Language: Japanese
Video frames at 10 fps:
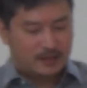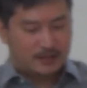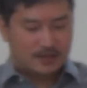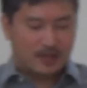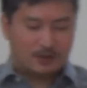
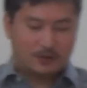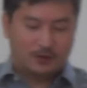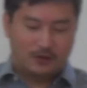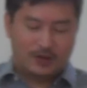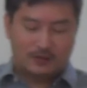じゃあこ
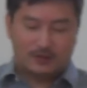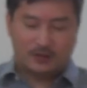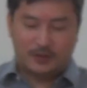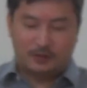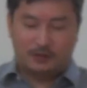の神
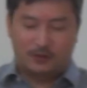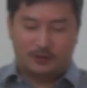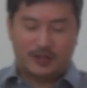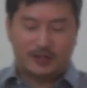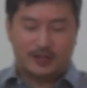様の
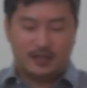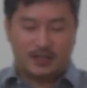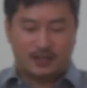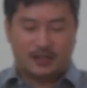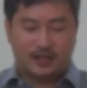お立てに
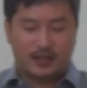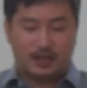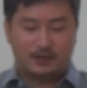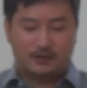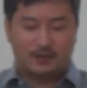なった計
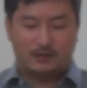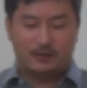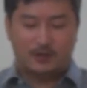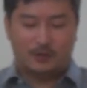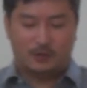画とはど
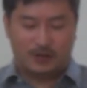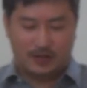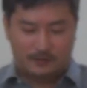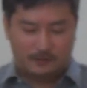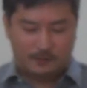んなもの
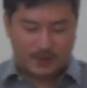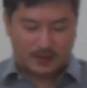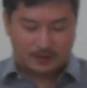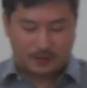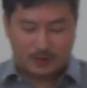か
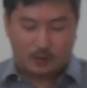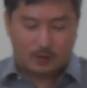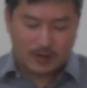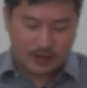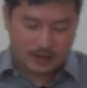それは
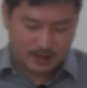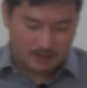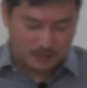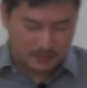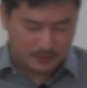こう書いてあ
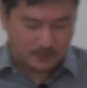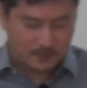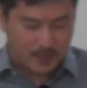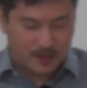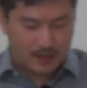ります
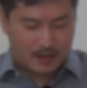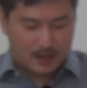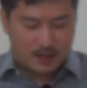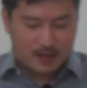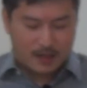
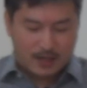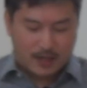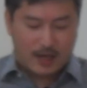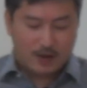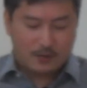
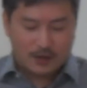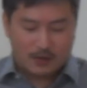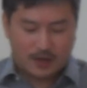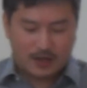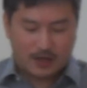平和
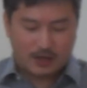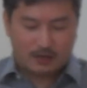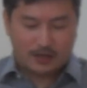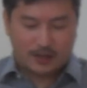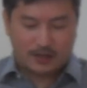の計
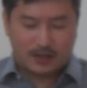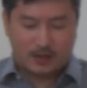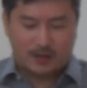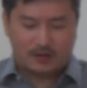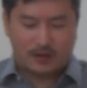画であっ
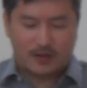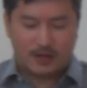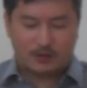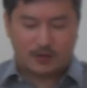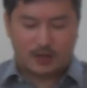て
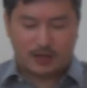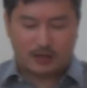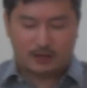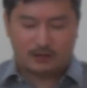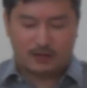災いの計
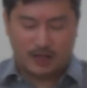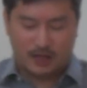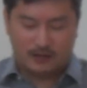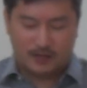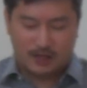画では
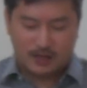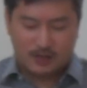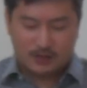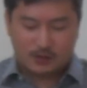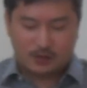ない
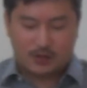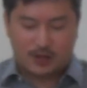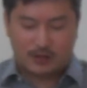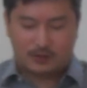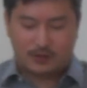将
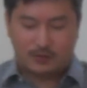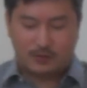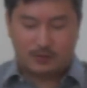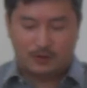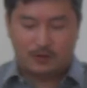来と希
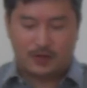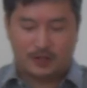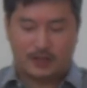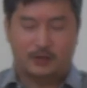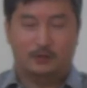望を
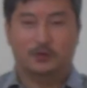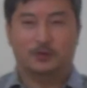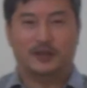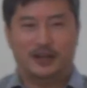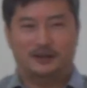与えるも
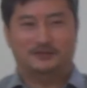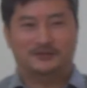のである